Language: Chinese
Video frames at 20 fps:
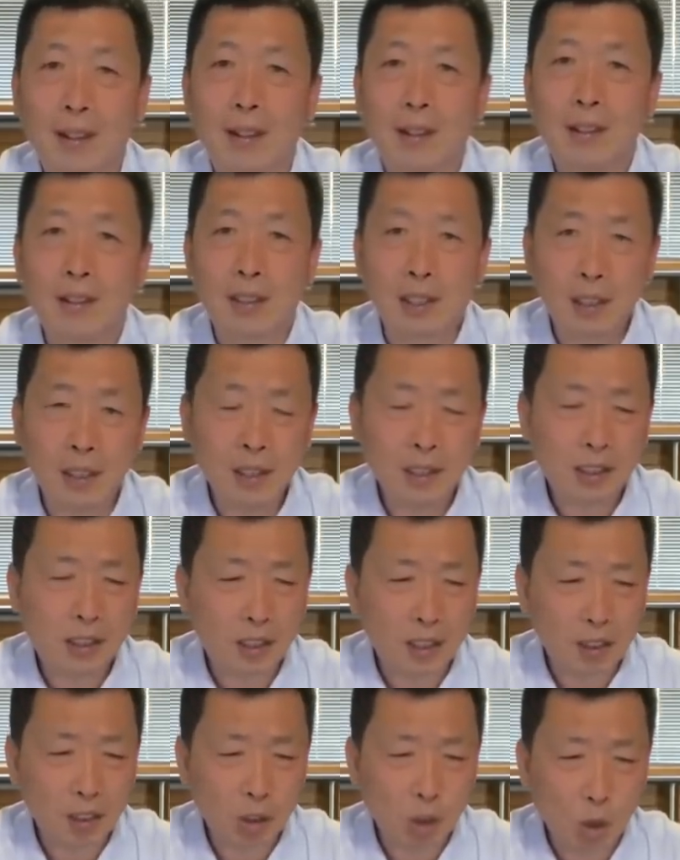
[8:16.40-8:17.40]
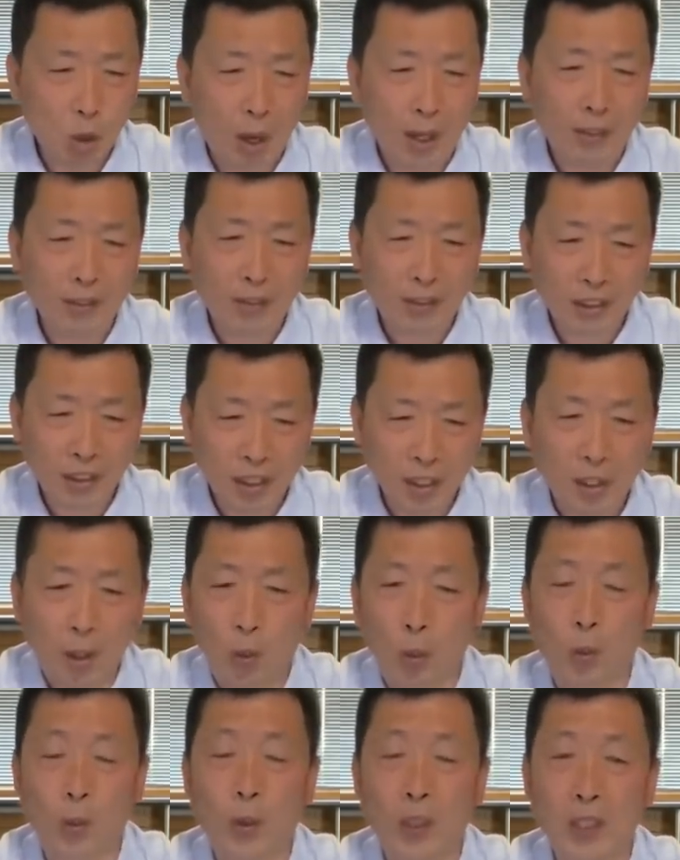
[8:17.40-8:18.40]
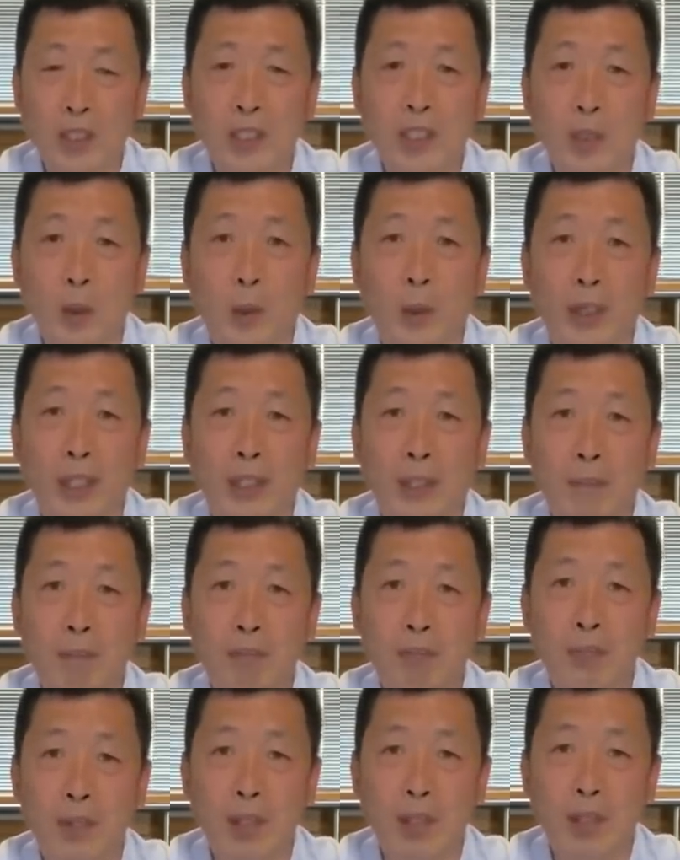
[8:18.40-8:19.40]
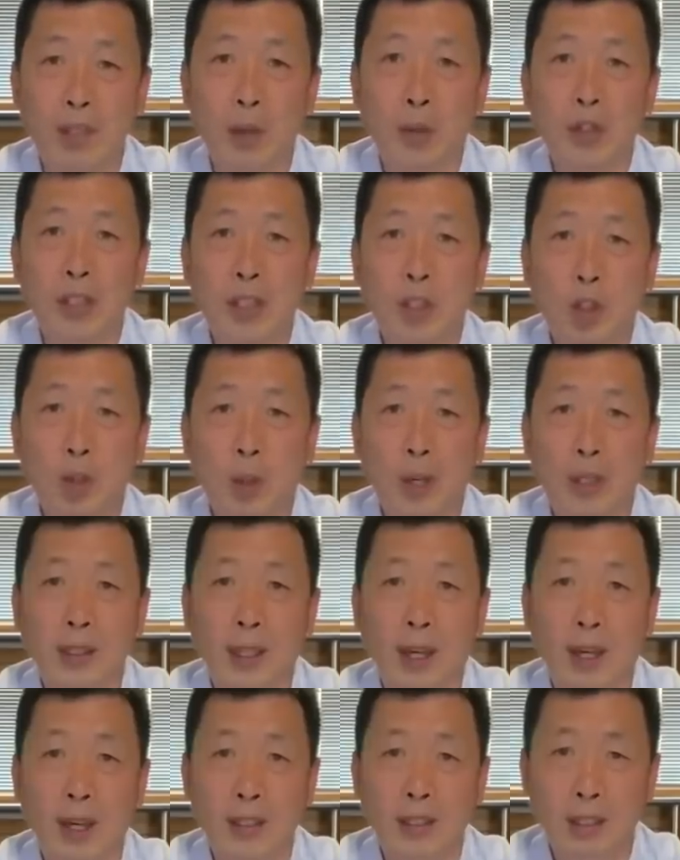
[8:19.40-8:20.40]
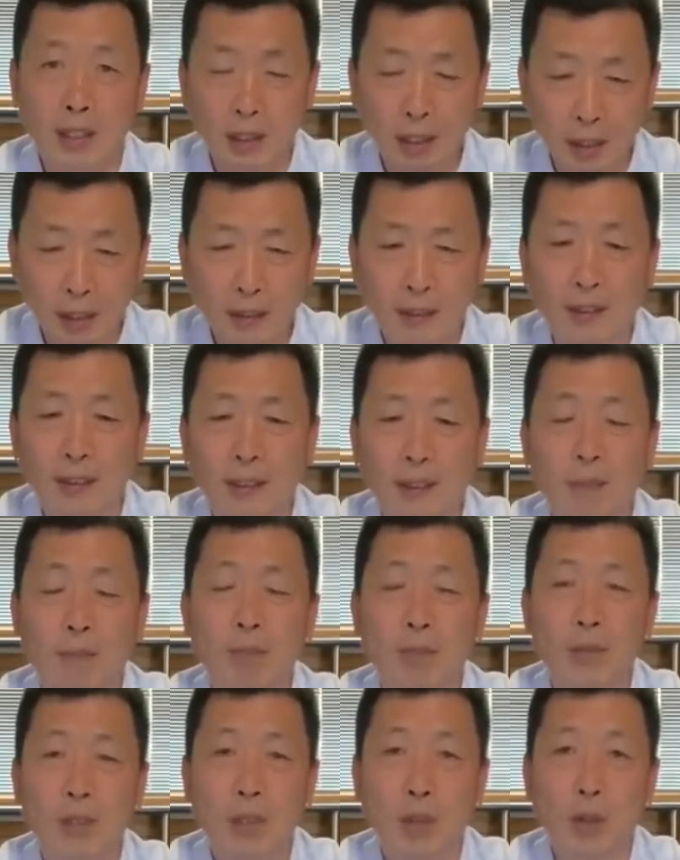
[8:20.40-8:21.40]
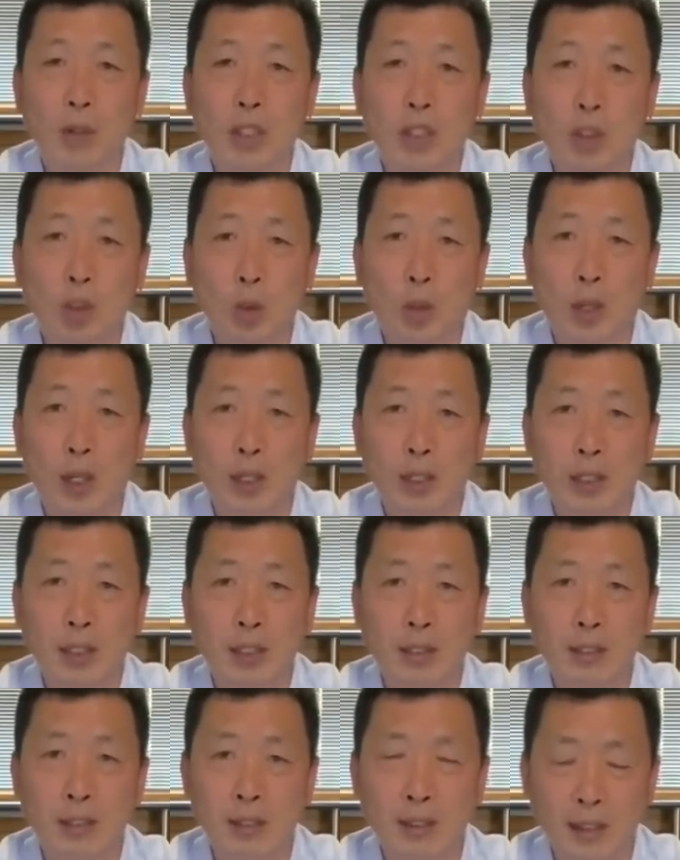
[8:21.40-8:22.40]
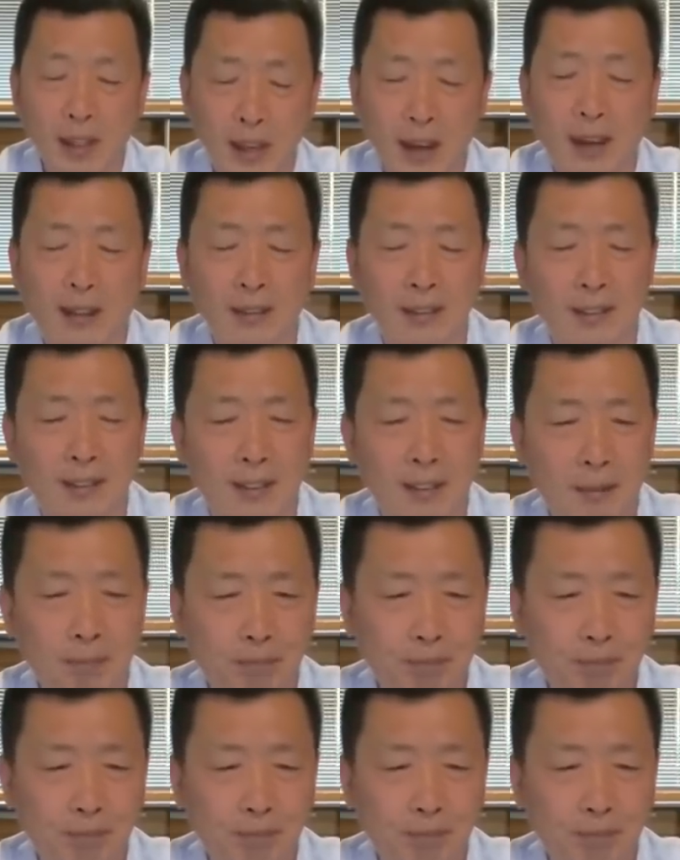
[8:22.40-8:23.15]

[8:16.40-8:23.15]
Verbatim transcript: 其实庄子是有过机会的，有一说呢是一次，有一说是两次。